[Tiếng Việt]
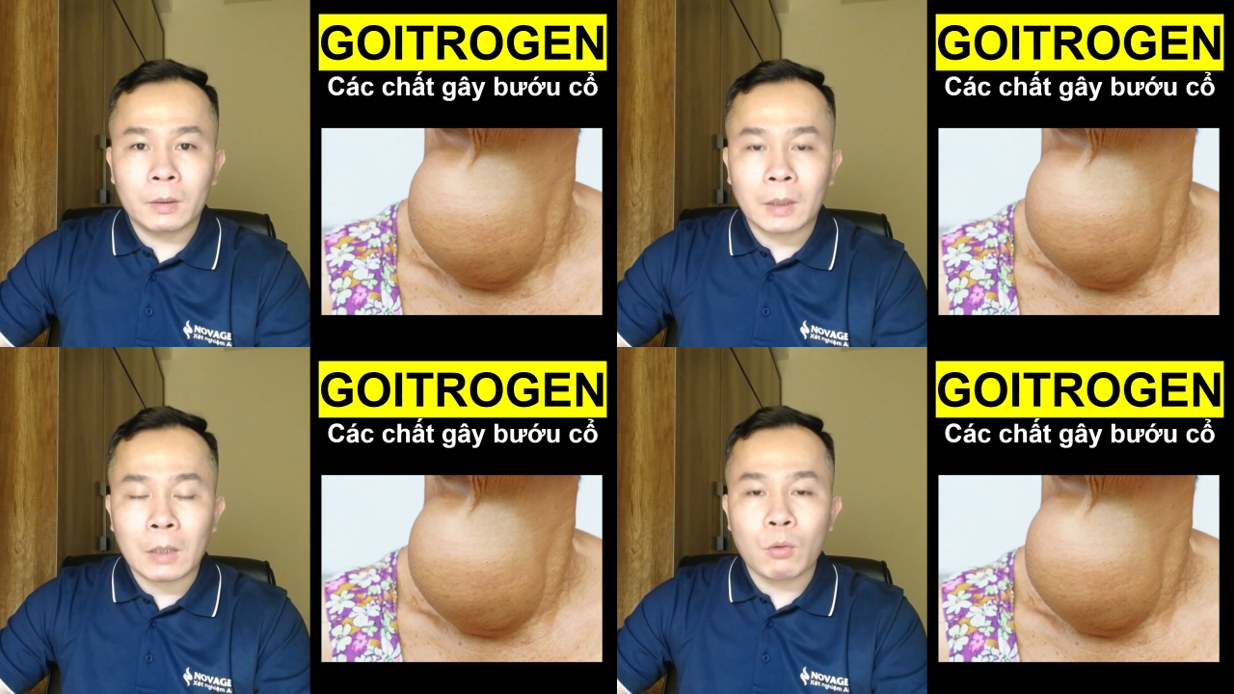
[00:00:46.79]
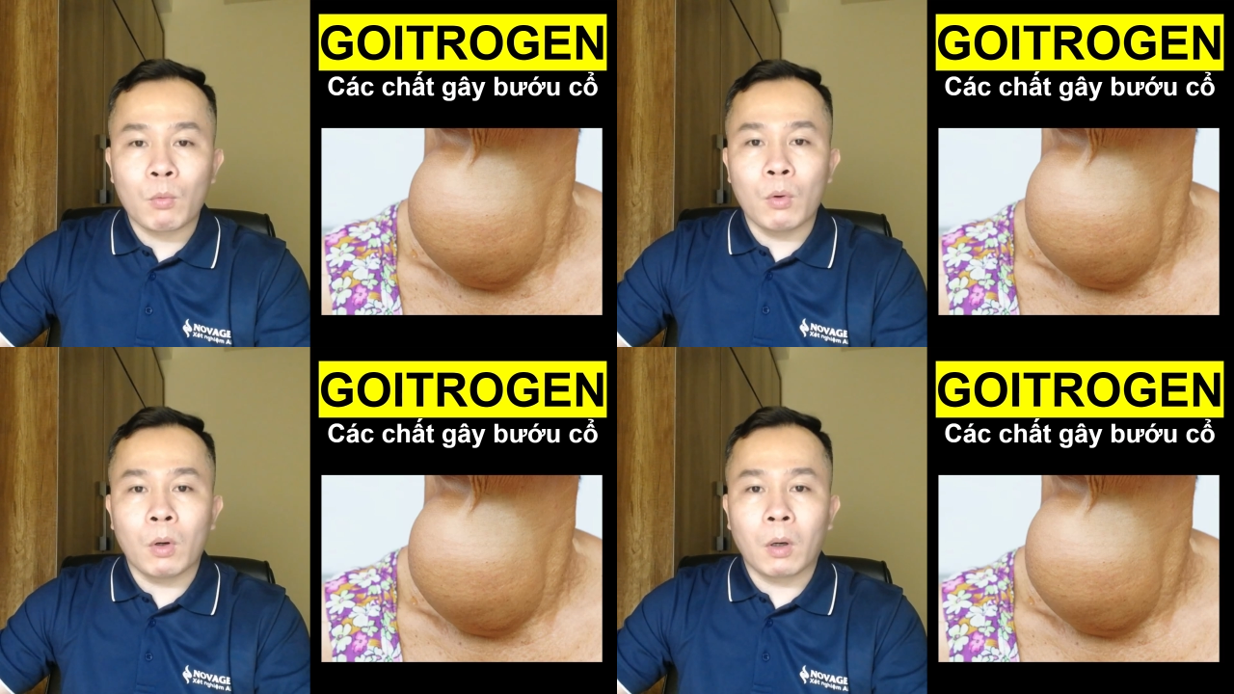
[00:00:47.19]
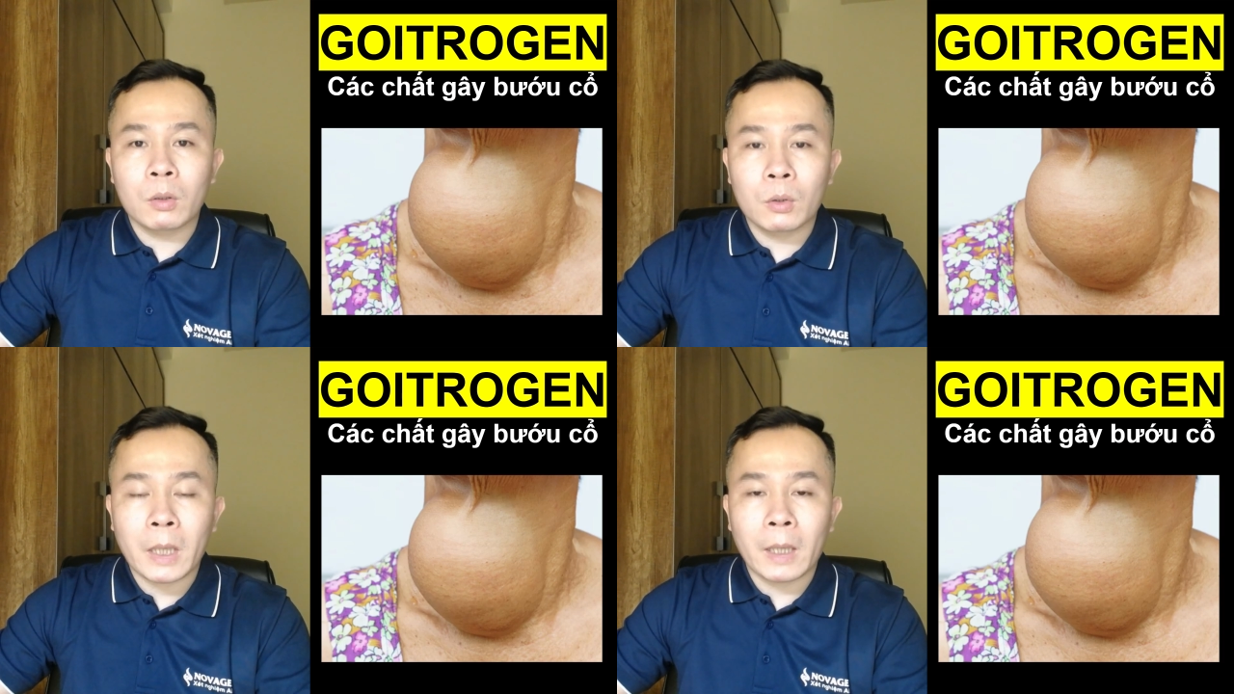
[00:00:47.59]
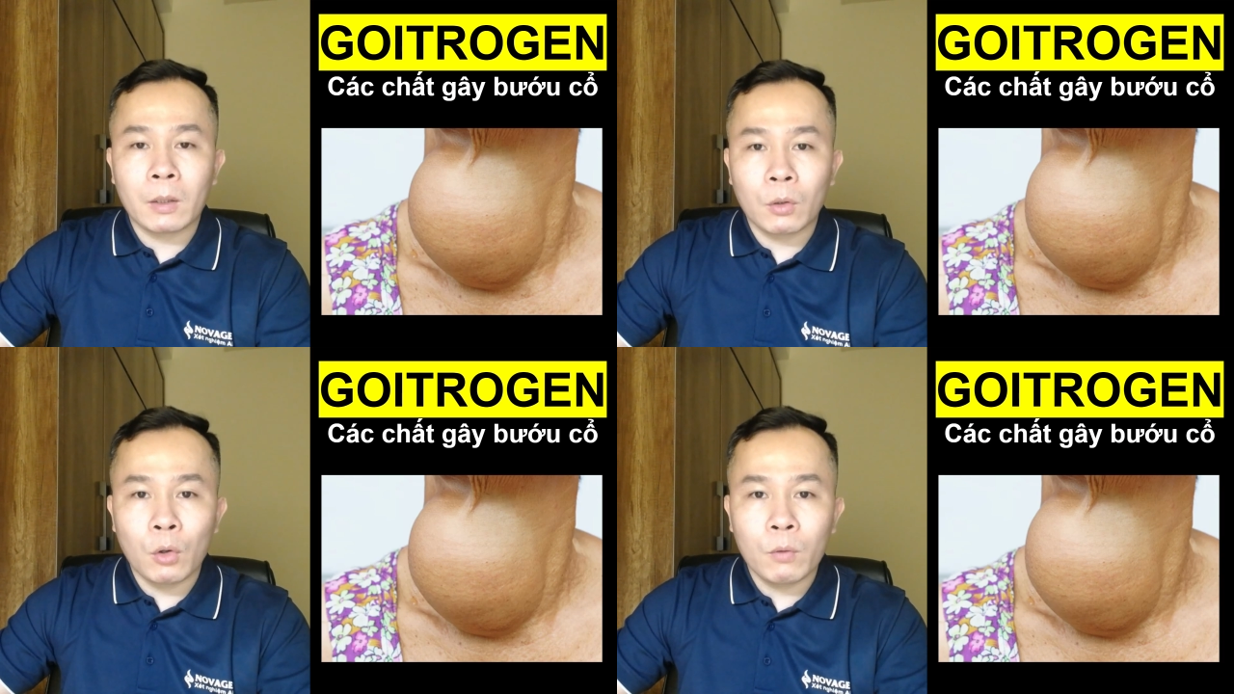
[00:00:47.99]
tác dụng của
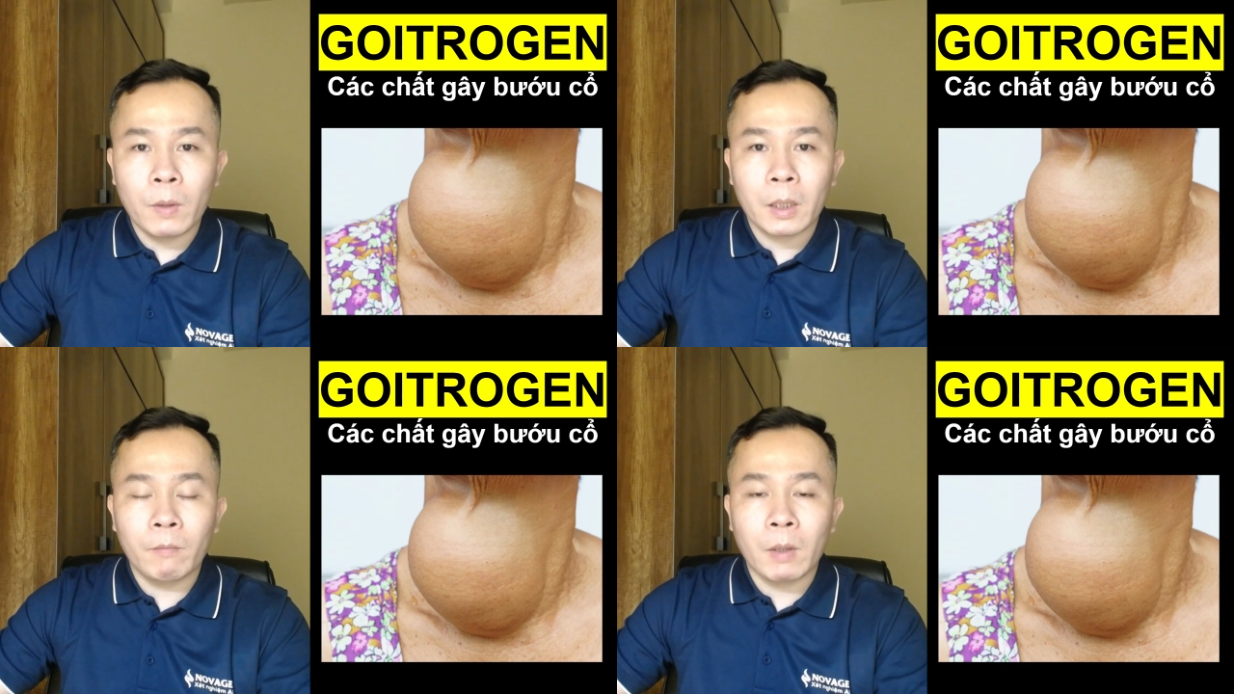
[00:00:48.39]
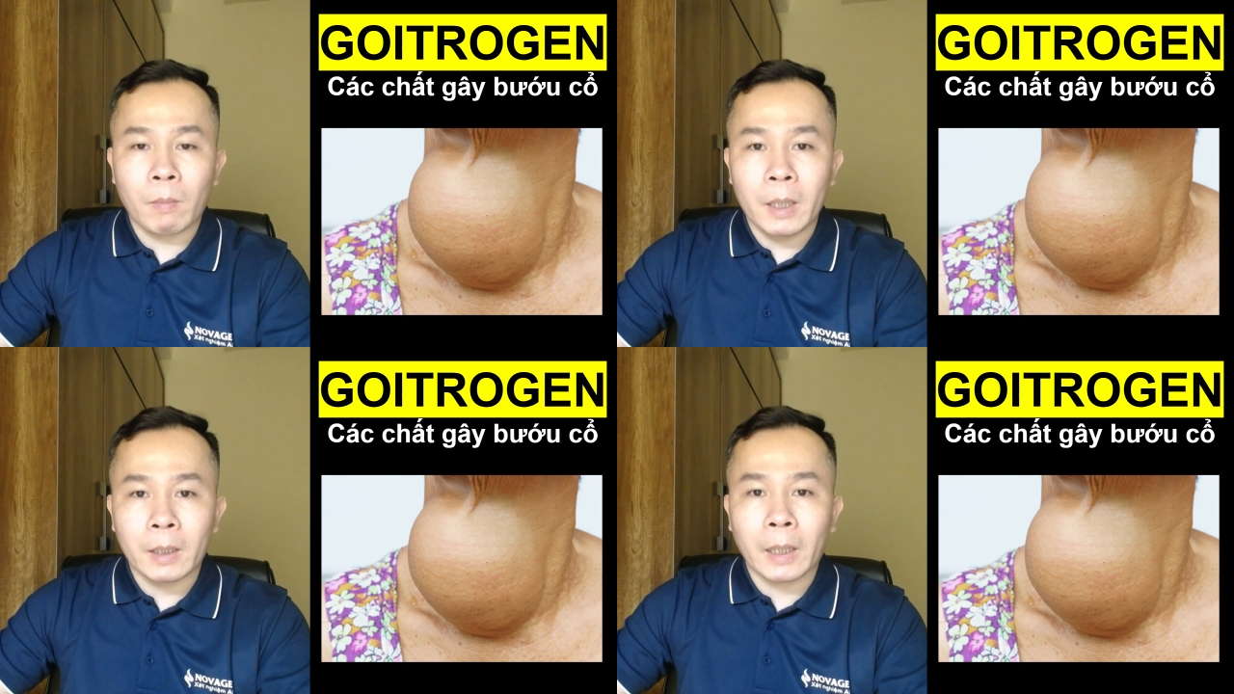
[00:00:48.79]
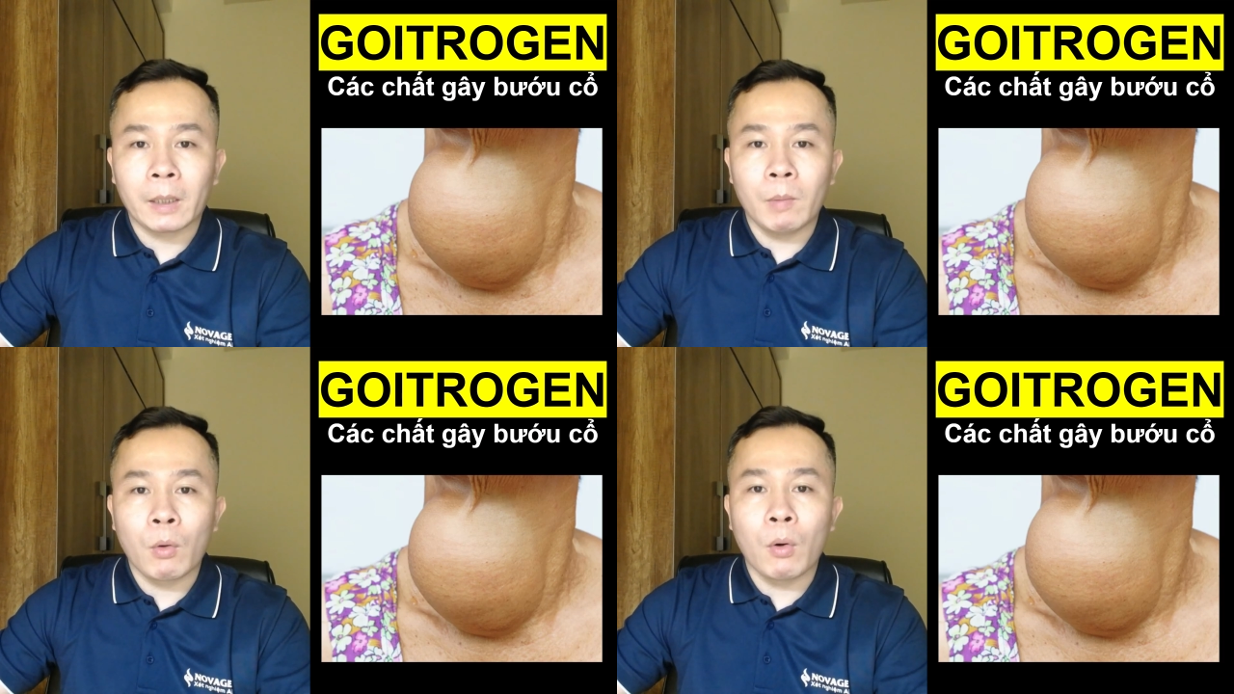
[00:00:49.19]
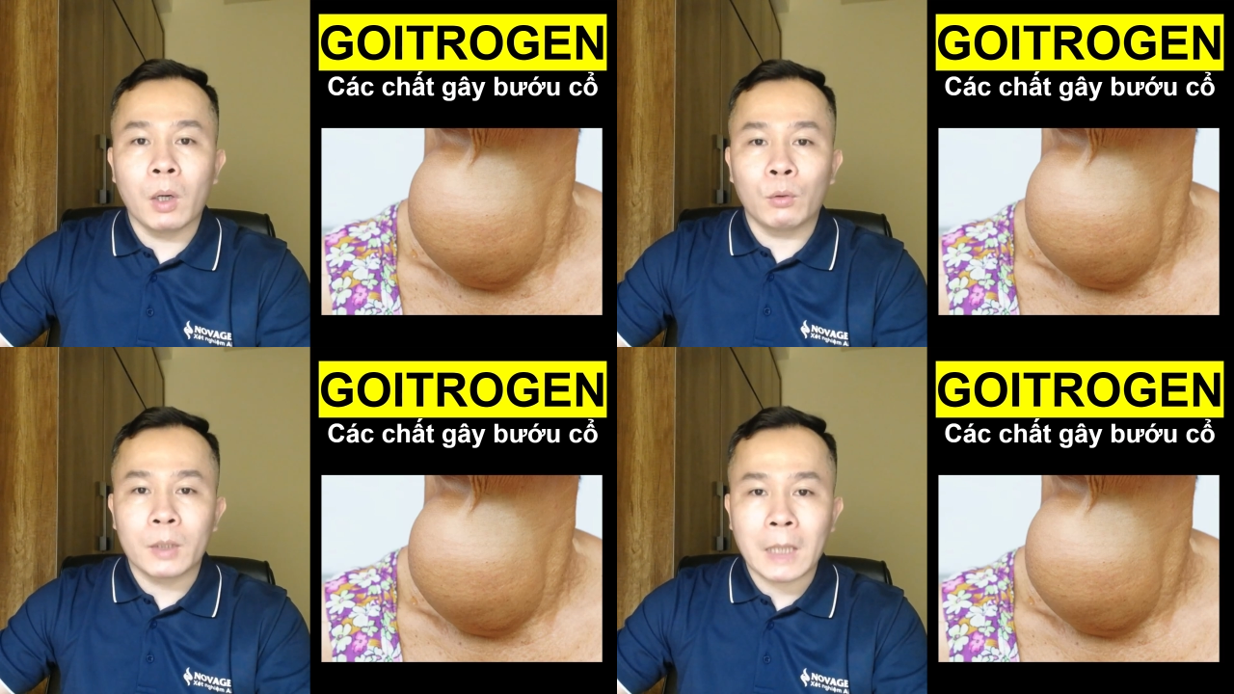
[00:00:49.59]
goitrogen đối với cái việc mà hình thành biếu cổ
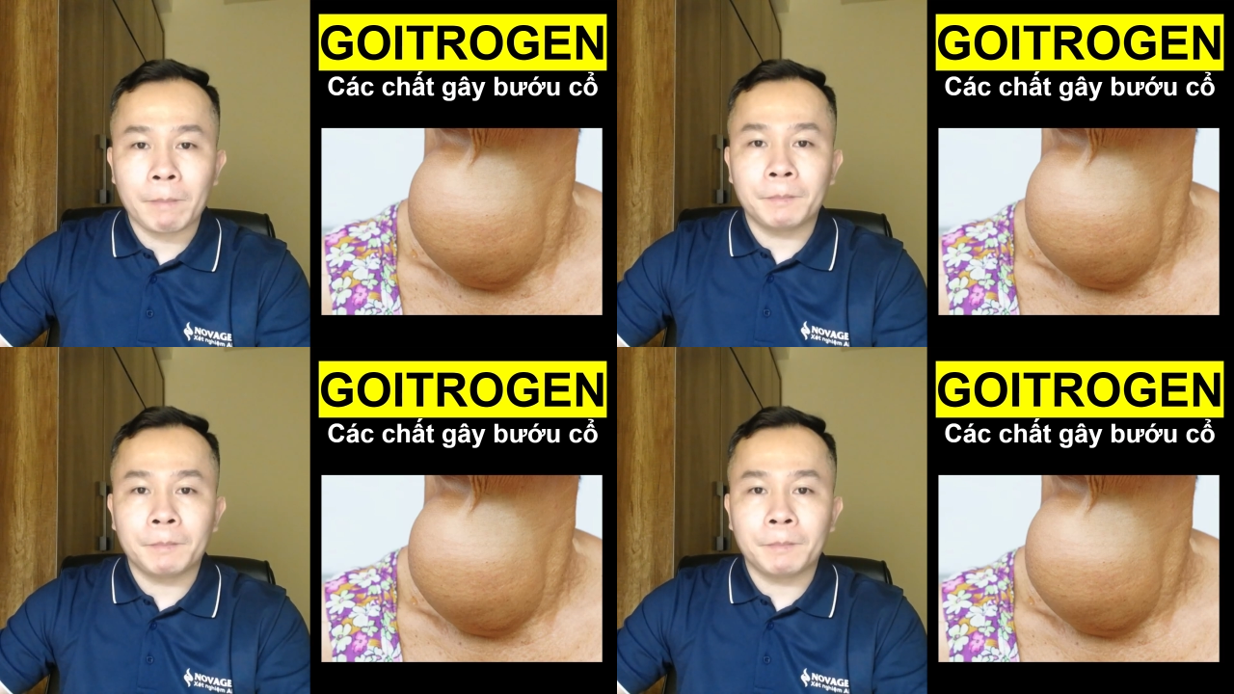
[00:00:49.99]
ở tuyến giáp.